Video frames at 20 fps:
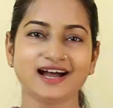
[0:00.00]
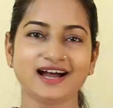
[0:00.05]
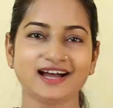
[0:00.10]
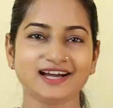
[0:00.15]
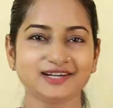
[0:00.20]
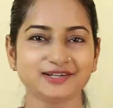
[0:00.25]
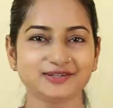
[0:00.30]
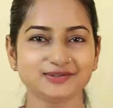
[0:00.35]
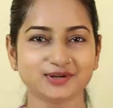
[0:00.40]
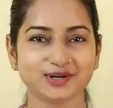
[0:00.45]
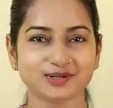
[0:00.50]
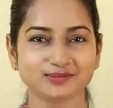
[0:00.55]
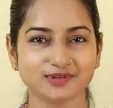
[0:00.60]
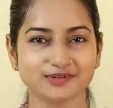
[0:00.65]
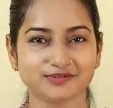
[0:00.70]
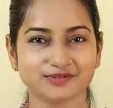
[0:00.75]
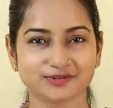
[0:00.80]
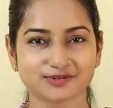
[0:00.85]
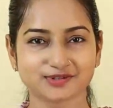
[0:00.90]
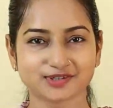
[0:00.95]
हाय टू ऑल माई
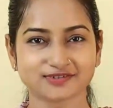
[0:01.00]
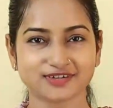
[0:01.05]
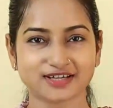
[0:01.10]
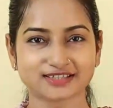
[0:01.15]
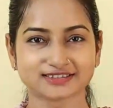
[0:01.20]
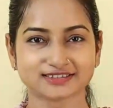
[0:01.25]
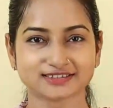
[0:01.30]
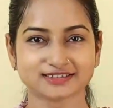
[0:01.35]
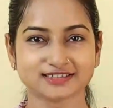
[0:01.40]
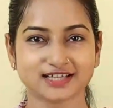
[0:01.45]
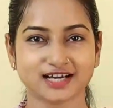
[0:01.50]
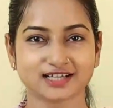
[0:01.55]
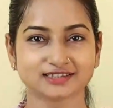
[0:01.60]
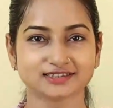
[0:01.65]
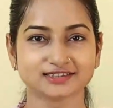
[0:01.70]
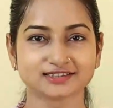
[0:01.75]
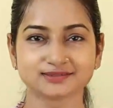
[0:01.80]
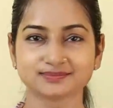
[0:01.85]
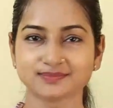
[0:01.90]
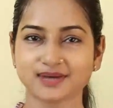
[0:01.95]
फ्यूचर फैशन
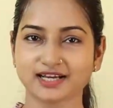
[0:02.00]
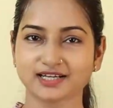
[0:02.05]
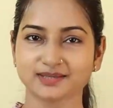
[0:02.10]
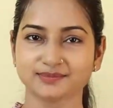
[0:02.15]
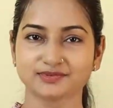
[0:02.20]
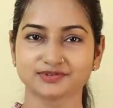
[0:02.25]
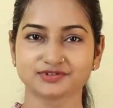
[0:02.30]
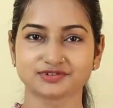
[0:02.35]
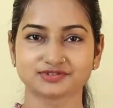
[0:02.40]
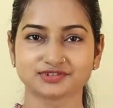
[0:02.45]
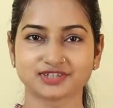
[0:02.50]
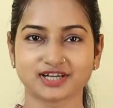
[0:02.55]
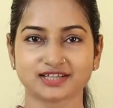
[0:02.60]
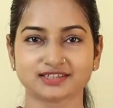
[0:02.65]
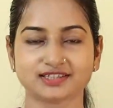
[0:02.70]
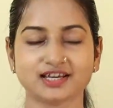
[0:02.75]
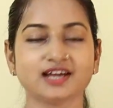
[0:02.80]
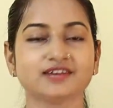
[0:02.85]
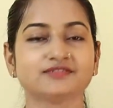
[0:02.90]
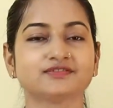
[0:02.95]
डिजाइनर्स माय नेम इज
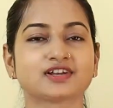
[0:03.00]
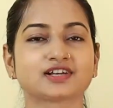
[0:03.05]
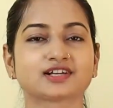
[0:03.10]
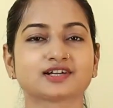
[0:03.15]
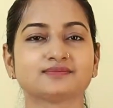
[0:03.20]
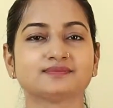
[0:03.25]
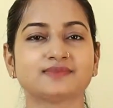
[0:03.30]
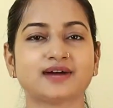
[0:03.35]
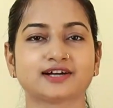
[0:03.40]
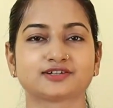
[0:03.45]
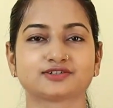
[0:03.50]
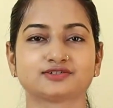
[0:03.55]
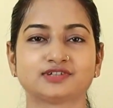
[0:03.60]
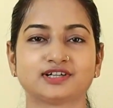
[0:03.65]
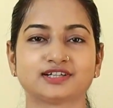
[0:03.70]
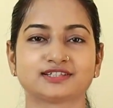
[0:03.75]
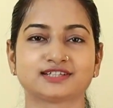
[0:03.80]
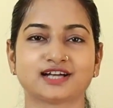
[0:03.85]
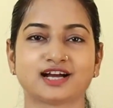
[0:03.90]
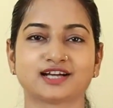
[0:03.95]
अनुराधा एंड वेलकम बैक टू
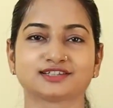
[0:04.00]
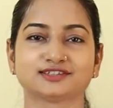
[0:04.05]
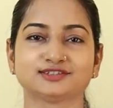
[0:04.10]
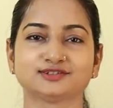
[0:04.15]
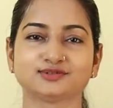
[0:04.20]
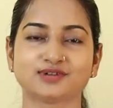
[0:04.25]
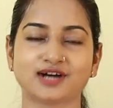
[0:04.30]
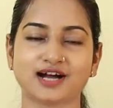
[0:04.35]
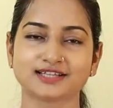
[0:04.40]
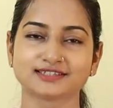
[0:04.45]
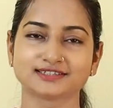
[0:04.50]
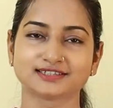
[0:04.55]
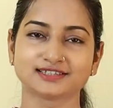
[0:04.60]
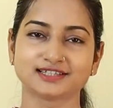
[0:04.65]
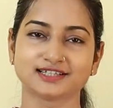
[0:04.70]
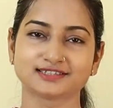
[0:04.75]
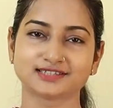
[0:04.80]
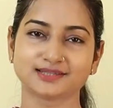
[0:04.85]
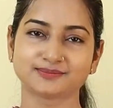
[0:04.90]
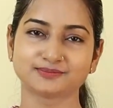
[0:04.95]
आर चैनल तो आज
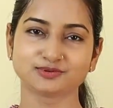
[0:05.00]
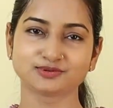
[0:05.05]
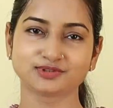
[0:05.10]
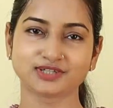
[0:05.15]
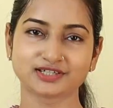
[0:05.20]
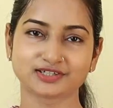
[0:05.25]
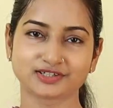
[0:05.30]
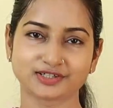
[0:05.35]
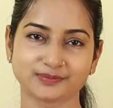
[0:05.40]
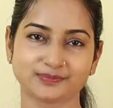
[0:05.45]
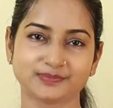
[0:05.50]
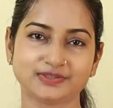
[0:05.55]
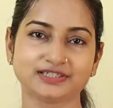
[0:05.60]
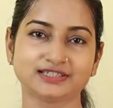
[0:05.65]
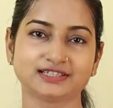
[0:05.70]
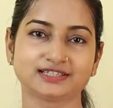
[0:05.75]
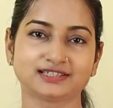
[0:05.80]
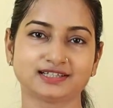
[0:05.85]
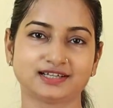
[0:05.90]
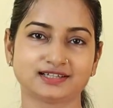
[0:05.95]
क्लास आप लोग का ड्रेपिंग
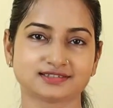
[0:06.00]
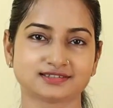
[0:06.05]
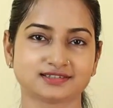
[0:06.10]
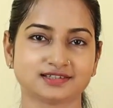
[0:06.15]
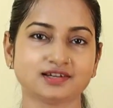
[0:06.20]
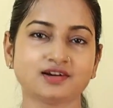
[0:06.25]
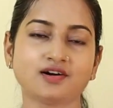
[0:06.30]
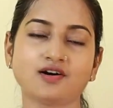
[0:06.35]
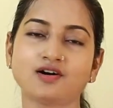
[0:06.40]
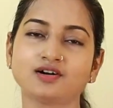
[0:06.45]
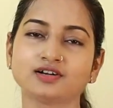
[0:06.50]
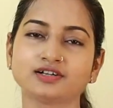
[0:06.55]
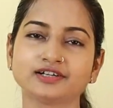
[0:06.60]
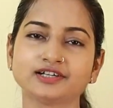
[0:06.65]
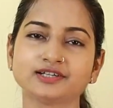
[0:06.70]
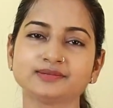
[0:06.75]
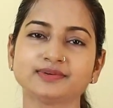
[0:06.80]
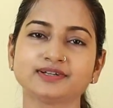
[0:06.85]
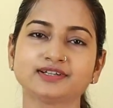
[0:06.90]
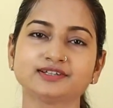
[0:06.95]
का क्लास है
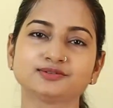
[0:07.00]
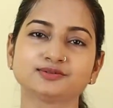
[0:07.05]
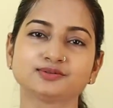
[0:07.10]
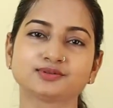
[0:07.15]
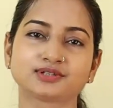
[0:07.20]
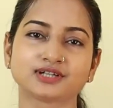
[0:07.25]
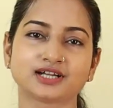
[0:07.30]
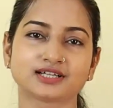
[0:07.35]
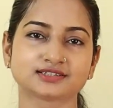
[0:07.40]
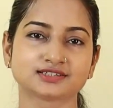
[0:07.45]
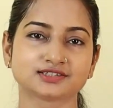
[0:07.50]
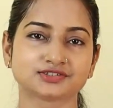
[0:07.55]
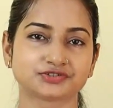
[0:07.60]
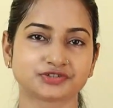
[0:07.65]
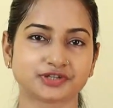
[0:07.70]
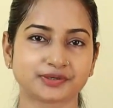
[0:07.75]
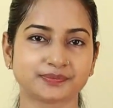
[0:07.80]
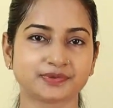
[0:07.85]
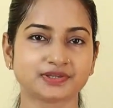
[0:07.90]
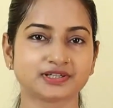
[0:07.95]
ऑलरेडी मैंने दो क्लासेस
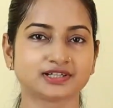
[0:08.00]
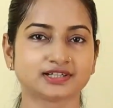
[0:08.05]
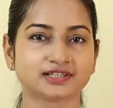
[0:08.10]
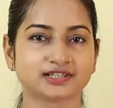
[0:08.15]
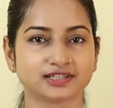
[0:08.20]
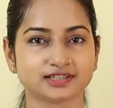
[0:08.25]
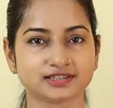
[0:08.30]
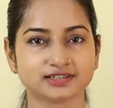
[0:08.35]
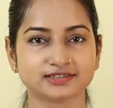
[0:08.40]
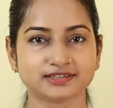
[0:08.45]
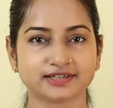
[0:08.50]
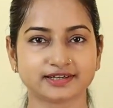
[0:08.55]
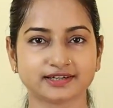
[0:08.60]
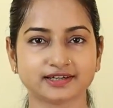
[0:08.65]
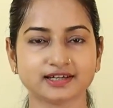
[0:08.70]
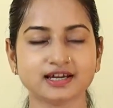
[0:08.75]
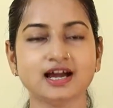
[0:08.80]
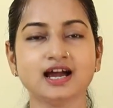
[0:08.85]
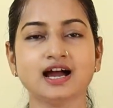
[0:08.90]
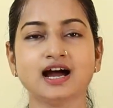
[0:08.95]
ड्रेपिंग के ले लिए
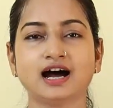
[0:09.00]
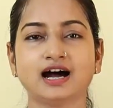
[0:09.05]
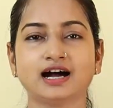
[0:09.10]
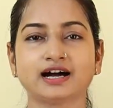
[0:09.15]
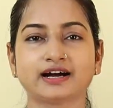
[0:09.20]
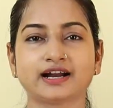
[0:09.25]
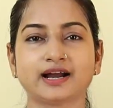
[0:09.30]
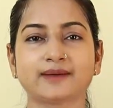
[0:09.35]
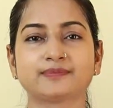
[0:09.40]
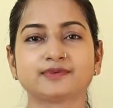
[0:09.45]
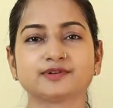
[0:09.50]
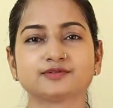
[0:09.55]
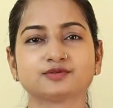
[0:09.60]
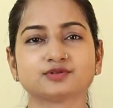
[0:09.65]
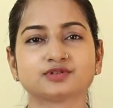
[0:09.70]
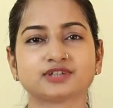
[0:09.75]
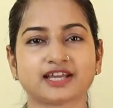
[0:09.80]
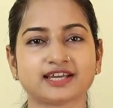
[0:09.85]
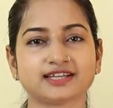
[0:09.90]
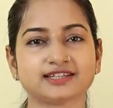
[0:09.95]
हैं अगर आपने वो
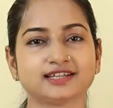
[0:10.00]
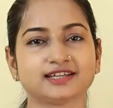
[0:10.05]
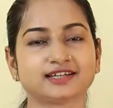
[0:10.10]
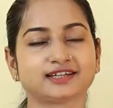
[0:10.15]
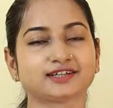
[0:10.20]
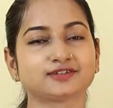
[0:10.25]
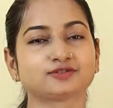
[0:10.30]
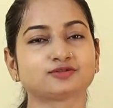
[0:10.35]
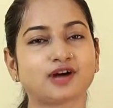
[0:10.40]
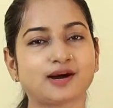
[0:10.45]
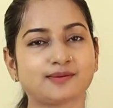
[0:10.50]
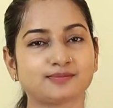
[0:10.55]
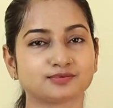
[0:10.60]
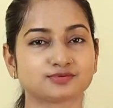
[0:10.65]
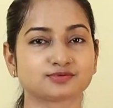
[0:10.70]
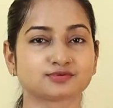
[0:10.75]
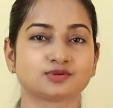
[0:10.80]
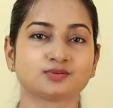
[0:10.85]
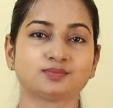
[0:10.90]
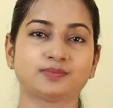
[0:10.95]
नहीं देखे तो आप
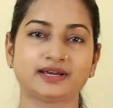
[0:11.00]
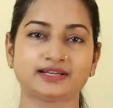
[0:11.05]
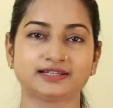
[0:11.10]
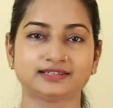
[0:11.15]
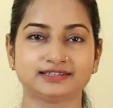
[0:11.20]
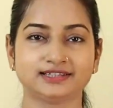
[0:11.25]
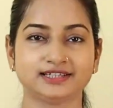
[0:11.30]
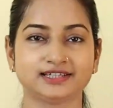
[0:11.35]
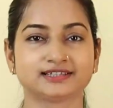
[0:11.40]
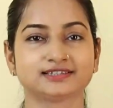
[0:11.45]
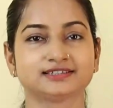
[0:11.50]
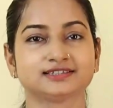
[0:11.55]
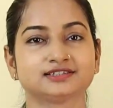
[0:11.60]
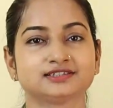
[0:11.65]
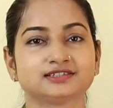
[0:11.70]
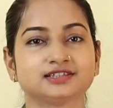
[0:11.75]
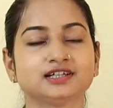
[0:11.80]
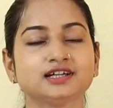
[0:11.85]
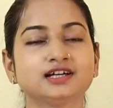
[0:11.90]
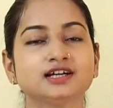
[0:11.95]
उसको पहले देख
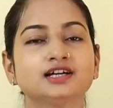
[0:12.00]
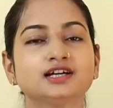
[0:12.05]
लीजिए